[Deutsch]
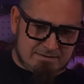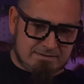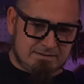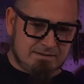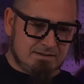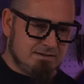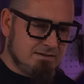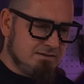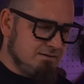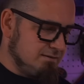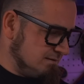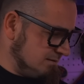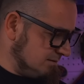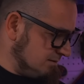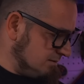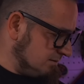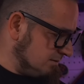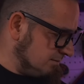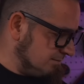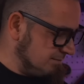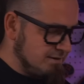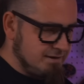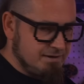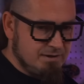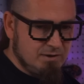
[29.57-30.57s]

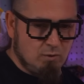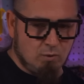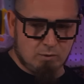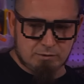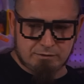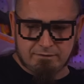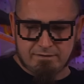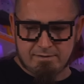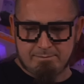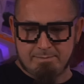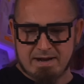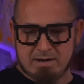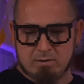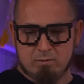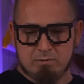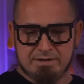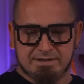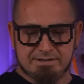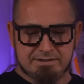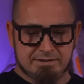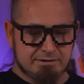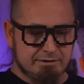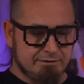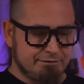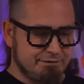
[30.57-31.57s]
So, eine große Verpackung
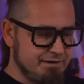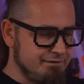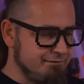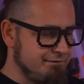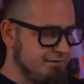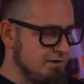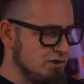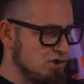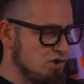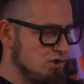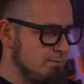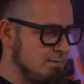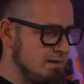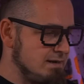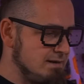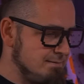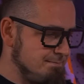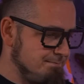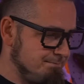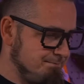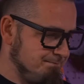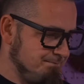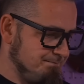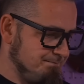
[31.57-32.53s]
ist es auf jeden Fall schon mal.